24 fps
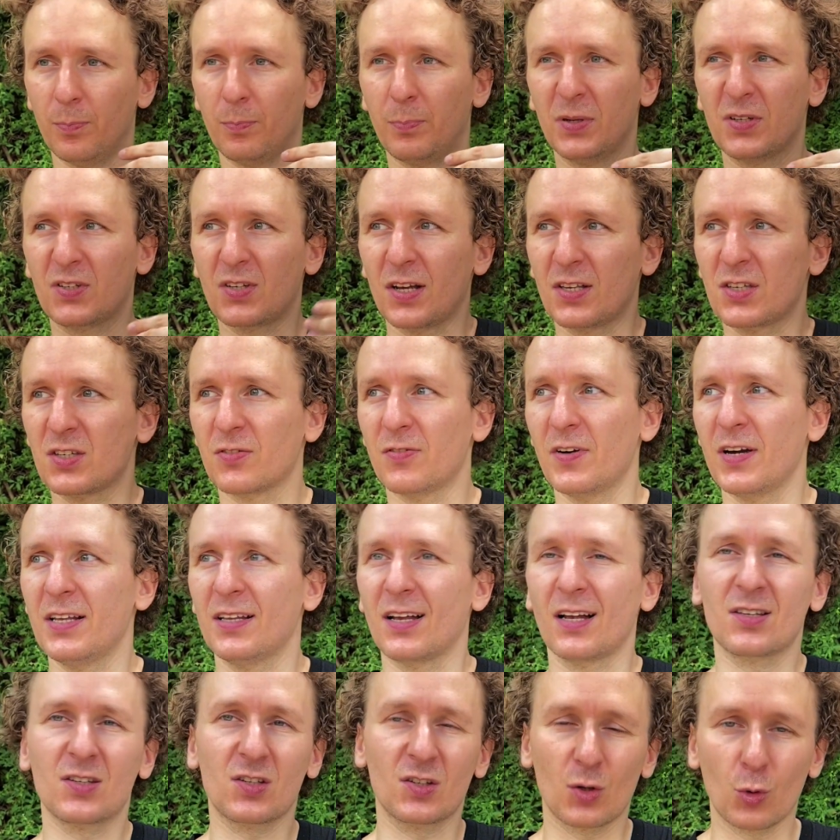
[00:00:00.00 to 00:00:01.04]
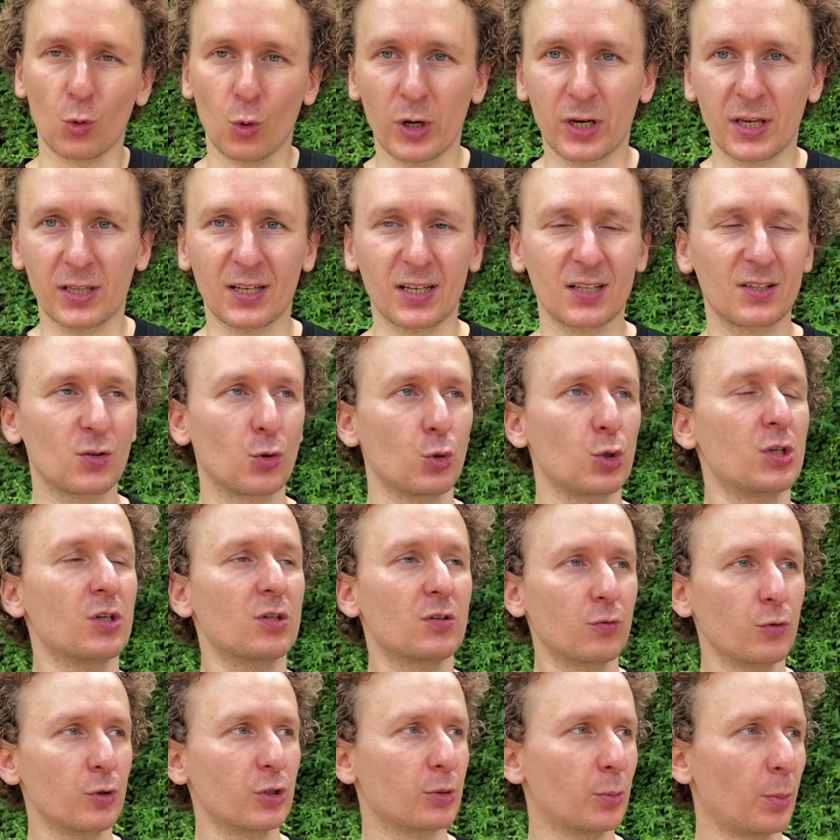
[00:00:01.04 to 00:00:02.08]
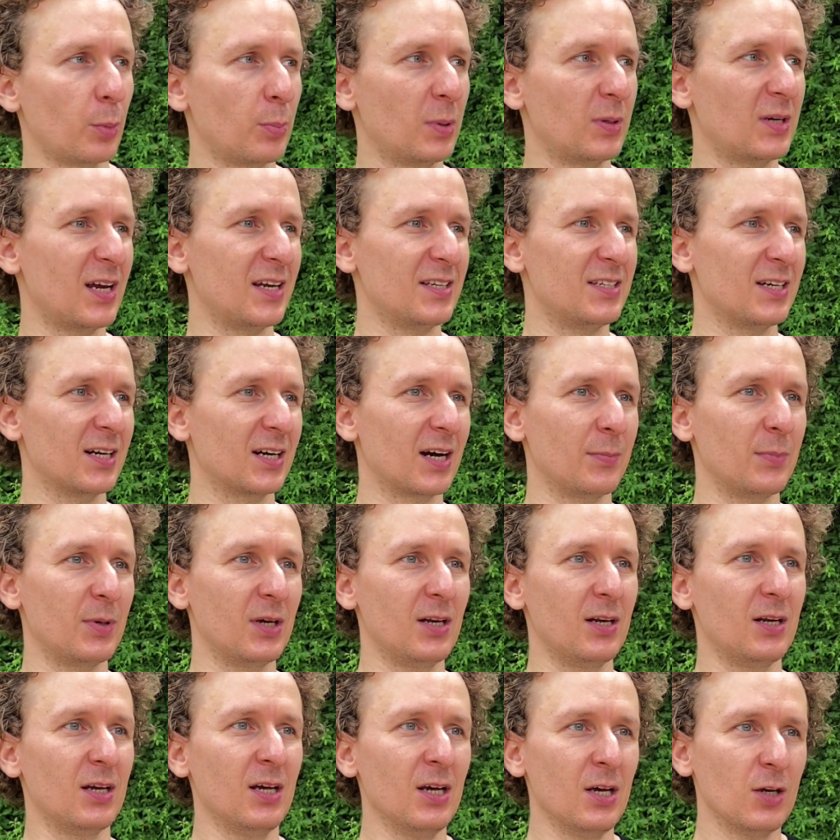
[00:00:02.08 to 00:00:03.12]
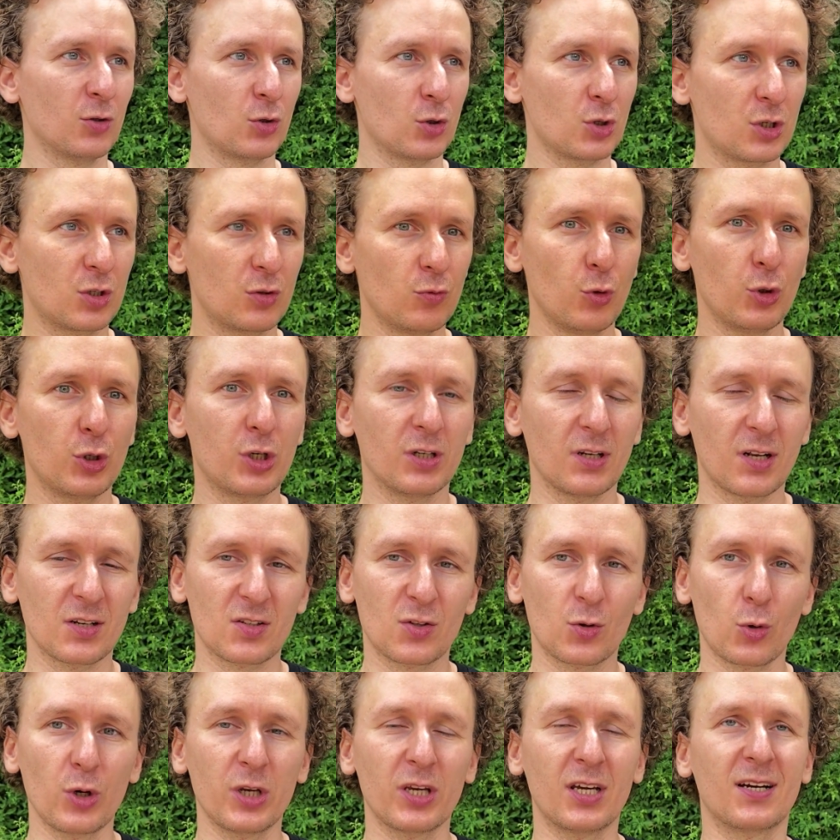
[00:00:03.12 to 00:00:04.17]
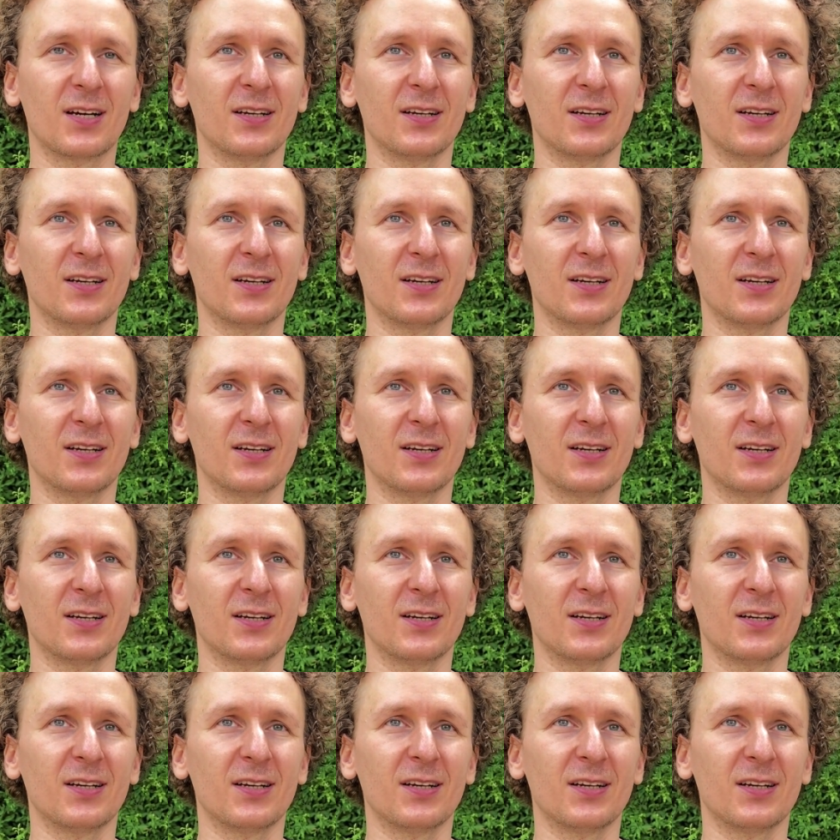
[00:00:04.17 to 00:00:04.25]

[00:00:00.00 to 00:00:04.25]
писать свои надстройки над существующими библиотеками или существующие настройки,